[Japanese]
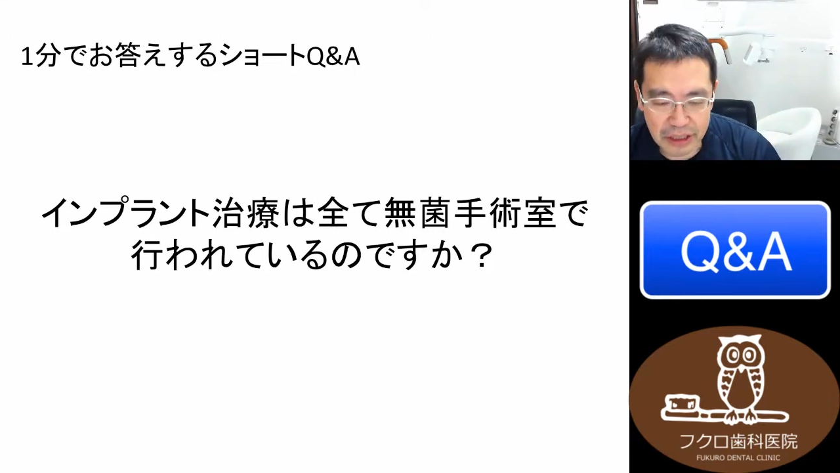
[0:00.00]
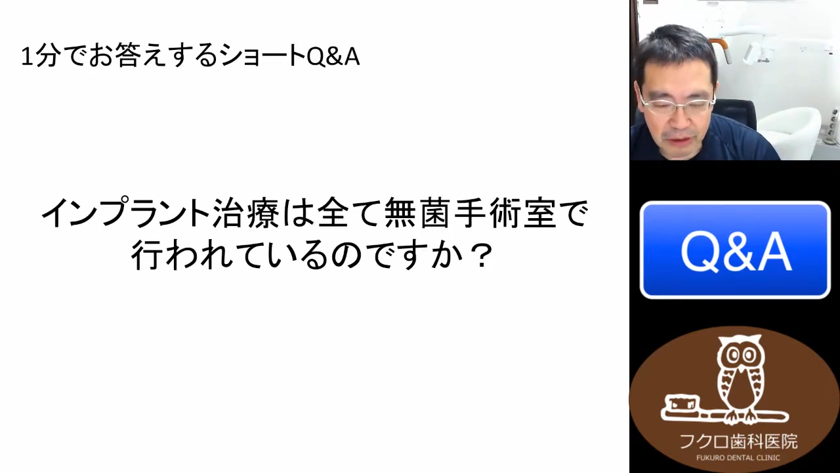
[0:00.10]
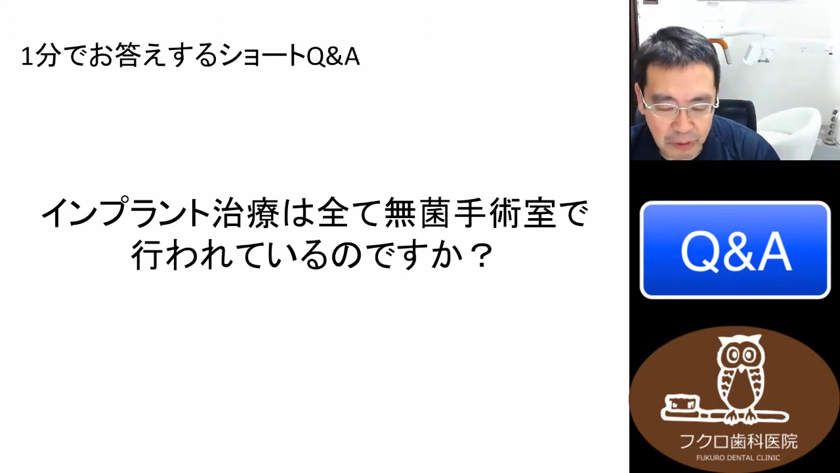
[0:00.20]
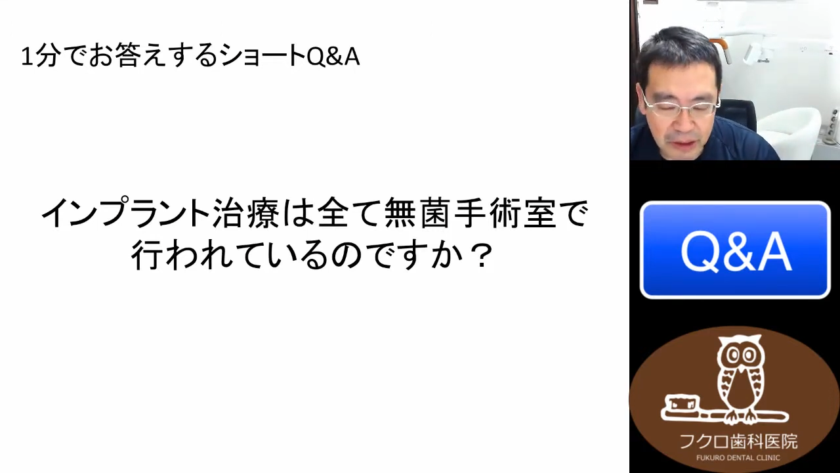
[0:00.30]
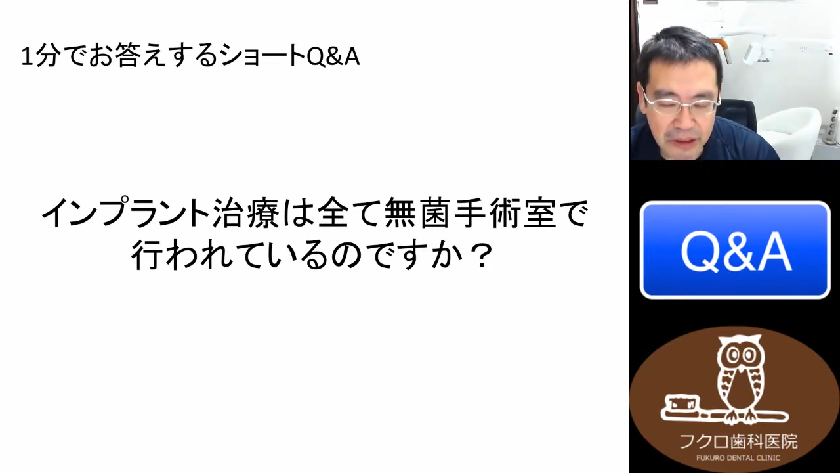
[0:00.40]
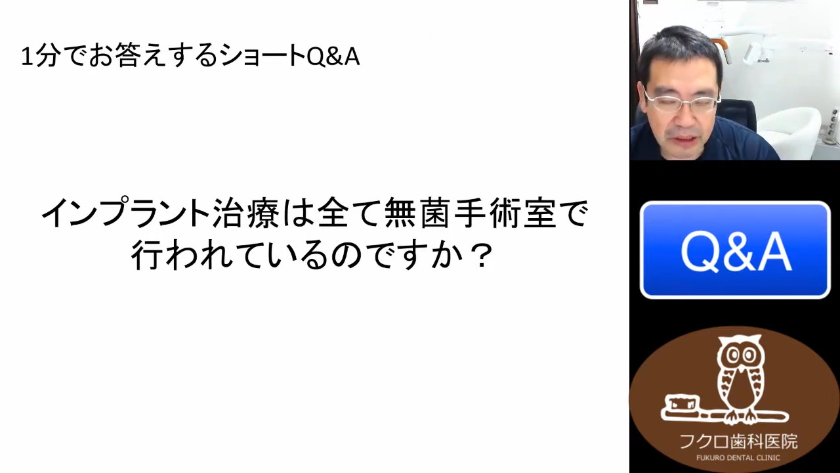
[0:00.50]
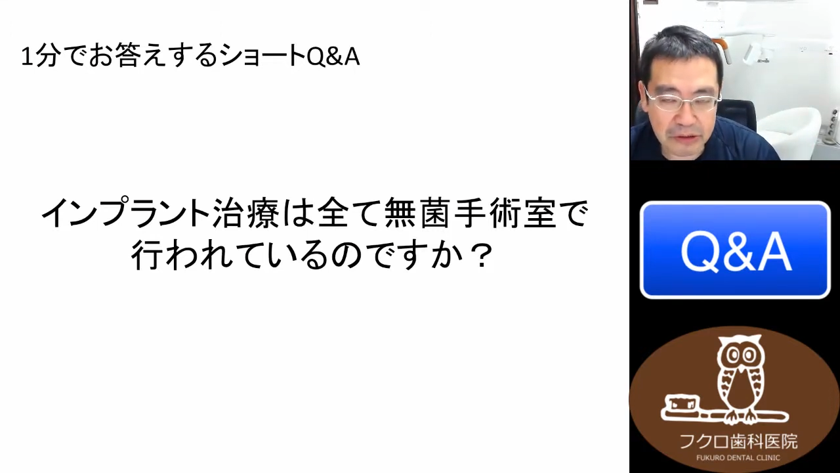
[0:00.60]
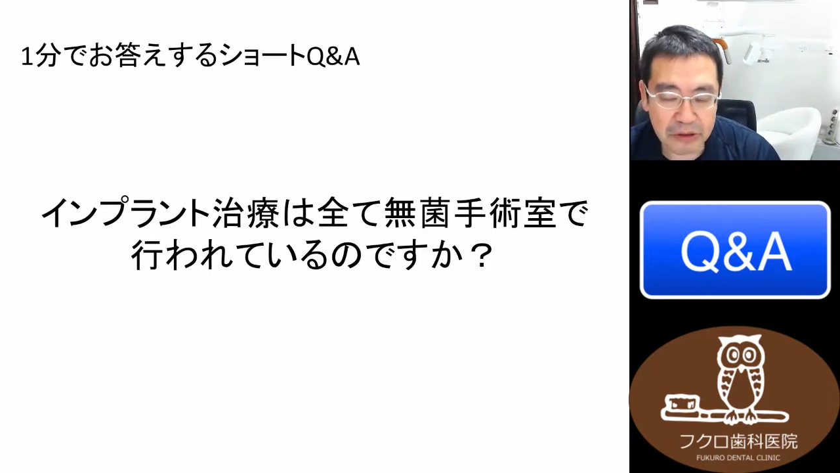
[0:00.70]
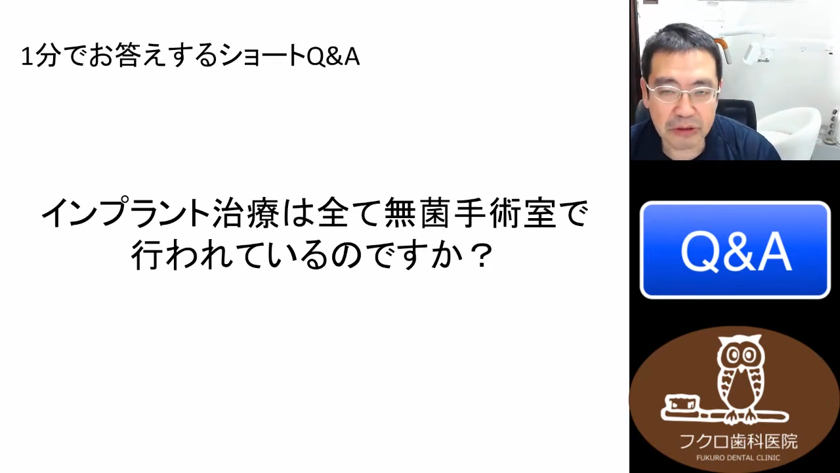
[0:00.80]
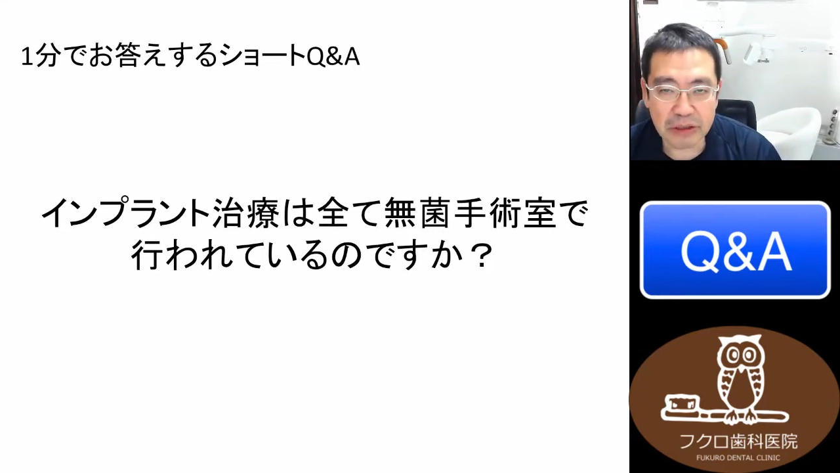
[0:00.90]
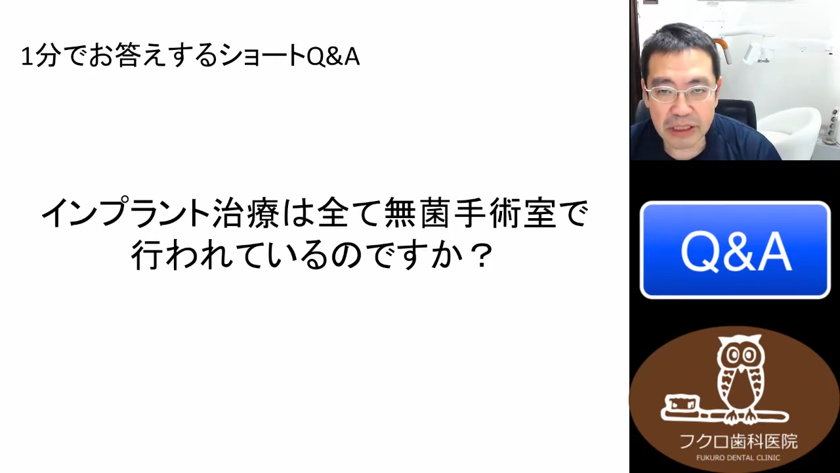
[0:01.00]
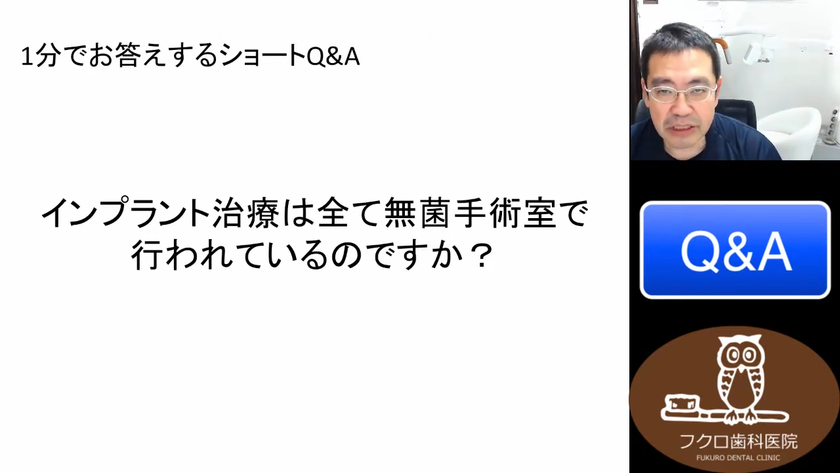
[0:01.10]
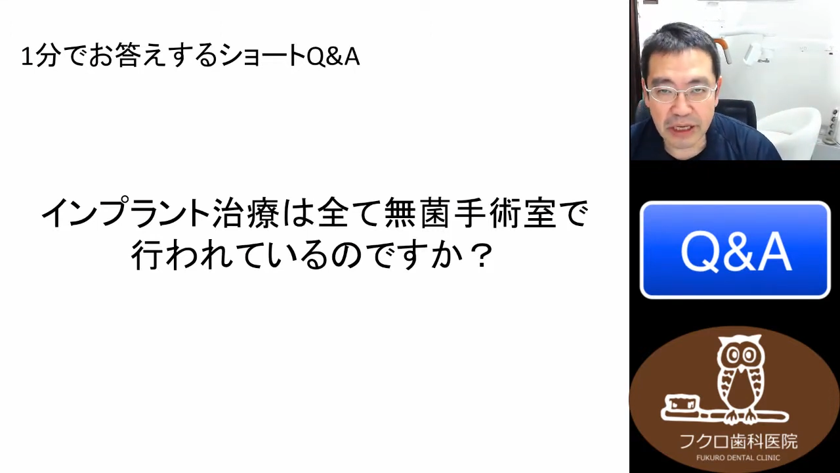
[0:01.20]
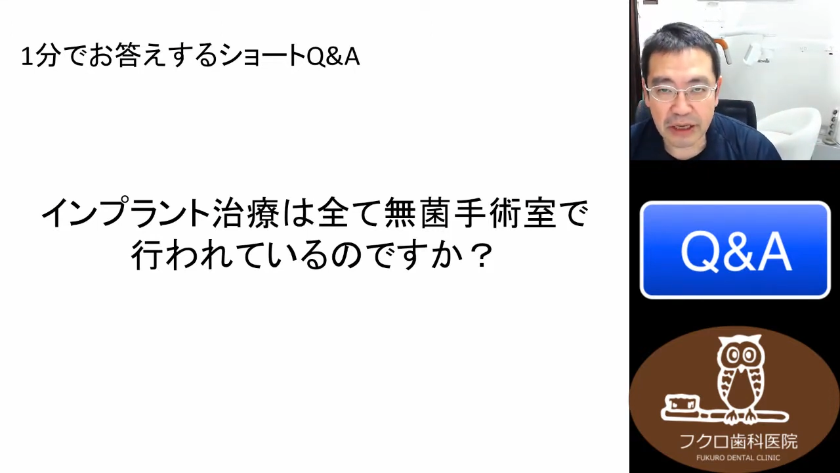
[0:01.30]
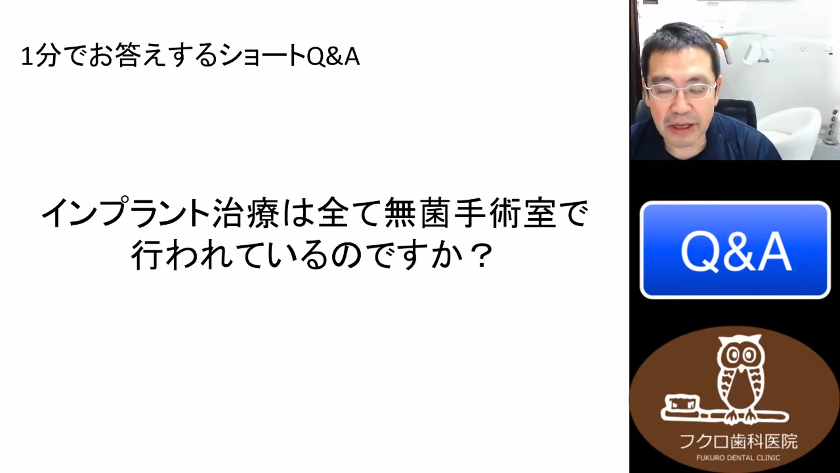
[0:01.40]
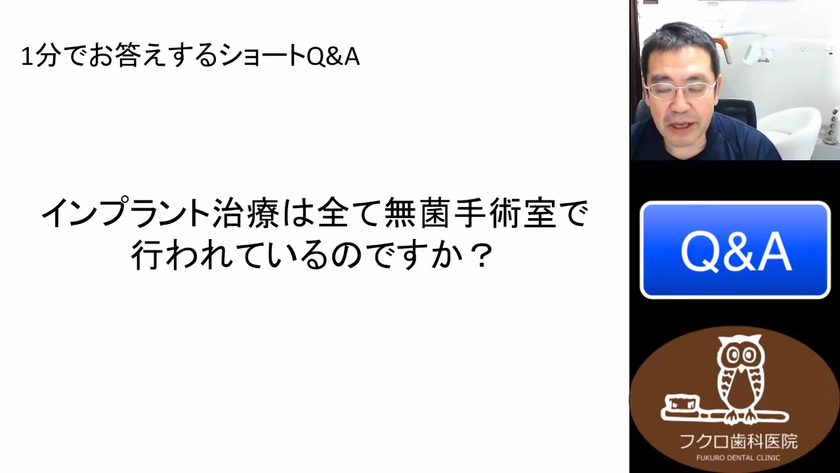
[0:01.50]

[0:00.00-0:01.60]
で行っているという先生、